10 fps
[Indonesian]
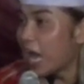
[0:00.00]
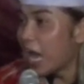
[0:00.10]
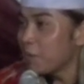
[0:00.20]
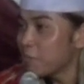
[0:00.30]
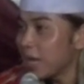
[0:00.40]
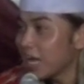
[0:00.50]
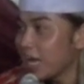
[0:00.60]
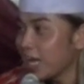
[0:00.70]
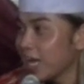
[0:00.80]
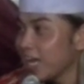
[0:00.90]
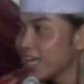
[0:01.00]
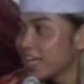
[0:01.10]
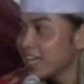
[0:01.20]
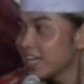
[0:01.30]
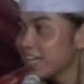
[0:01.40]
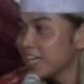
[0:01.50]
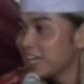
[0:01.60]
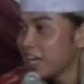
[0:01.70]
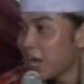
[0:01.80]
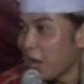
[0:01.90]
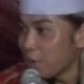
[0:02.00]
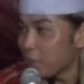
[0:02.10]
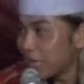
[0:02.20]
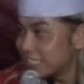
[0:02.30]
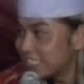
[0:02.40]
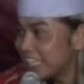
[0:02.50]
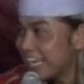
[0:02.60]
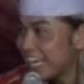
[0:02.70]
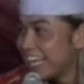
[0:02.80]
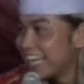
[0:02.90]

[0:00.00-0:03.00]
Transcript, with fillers: amang kah apa acil